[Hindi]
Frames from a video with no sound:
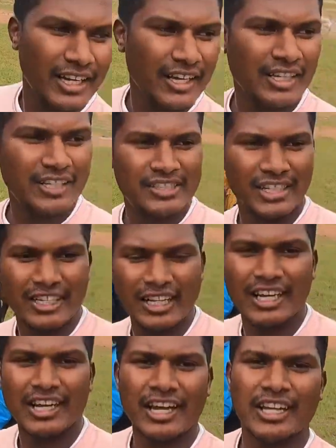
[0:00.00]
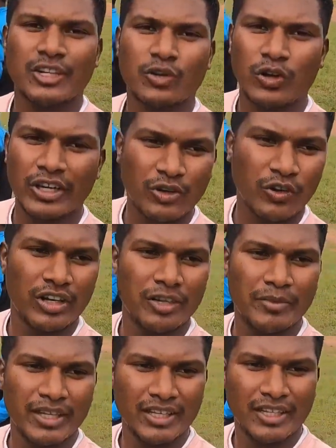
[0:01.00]
कर रहे हैं झंडी लगा रहे हैं कोने
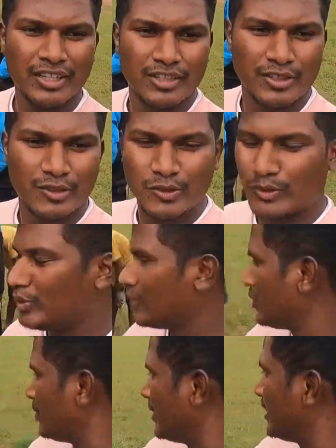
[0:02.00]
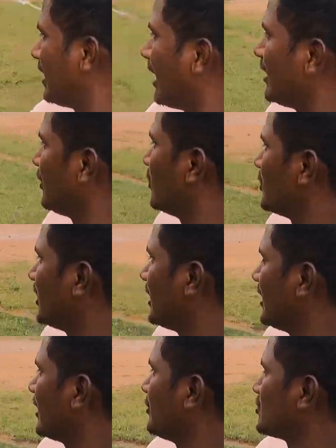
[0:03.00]
कोने में तो भी तैयारी होते
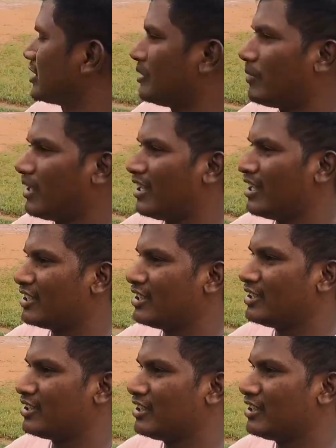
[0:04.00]
रहेगा उसके बाद